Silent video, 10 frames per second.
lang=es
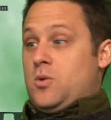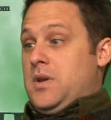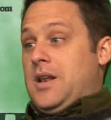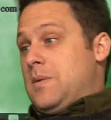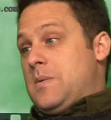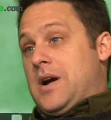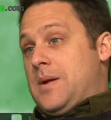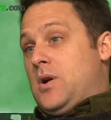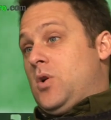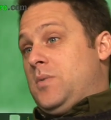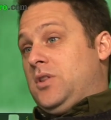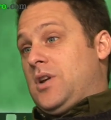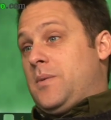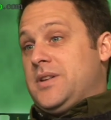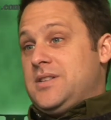dormí en la misma cama con el
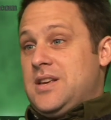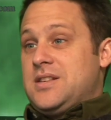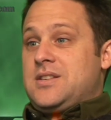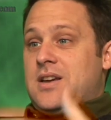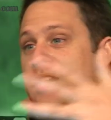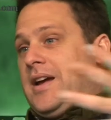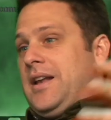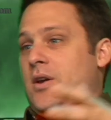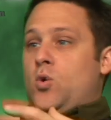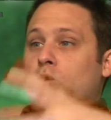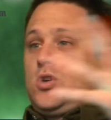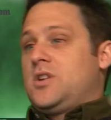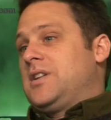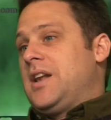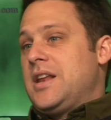ministro de la presidencia, eh, los
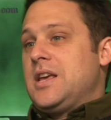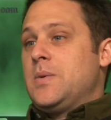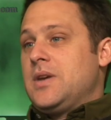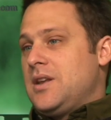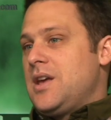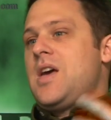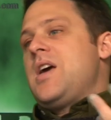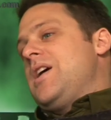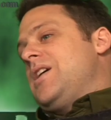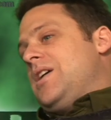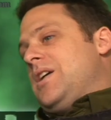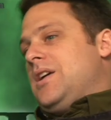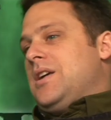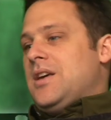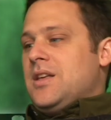custodios en el living
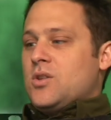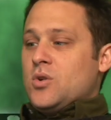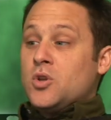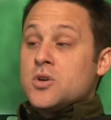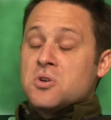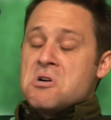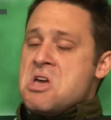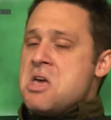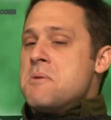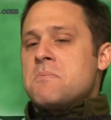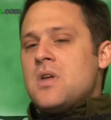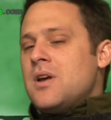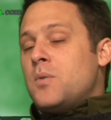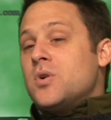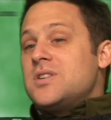y, todo, eso.
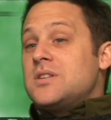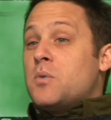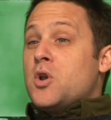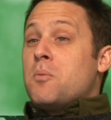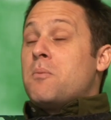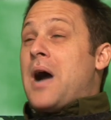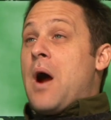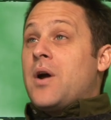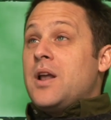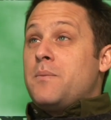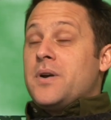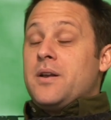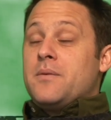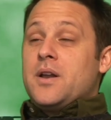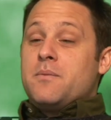Vos decís, bueno, aunque el,
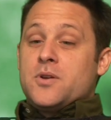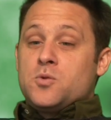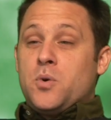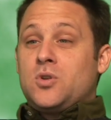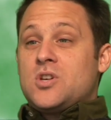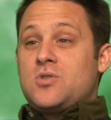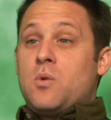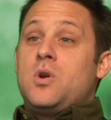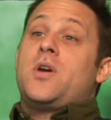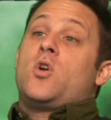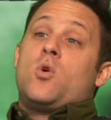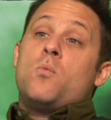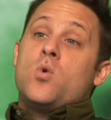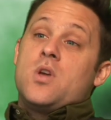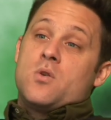presupuesto nacional boliviano no
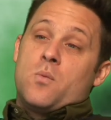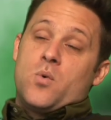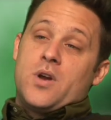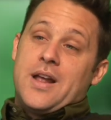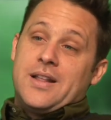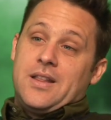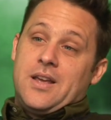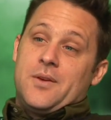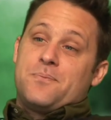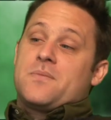es muy, no es muy grande,